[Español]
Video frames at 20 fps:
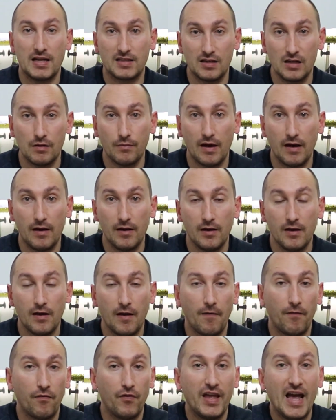masiva
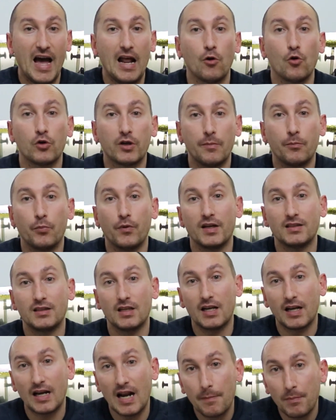de algo que puede
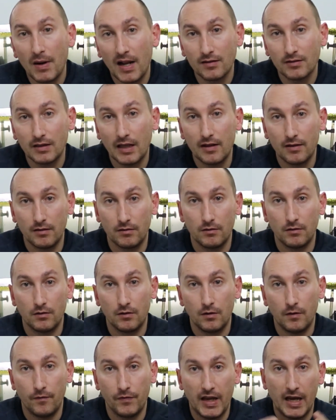tener la planta
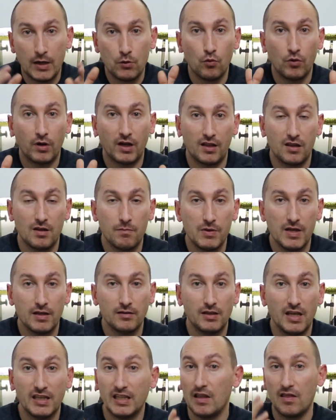en un
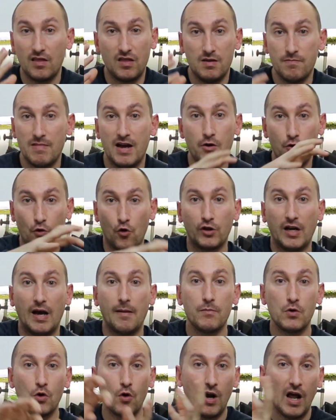recipiente que encima no
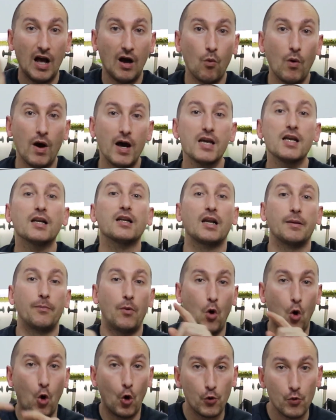cambio el agua y
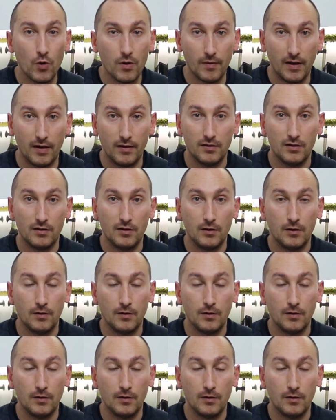repongo nueva.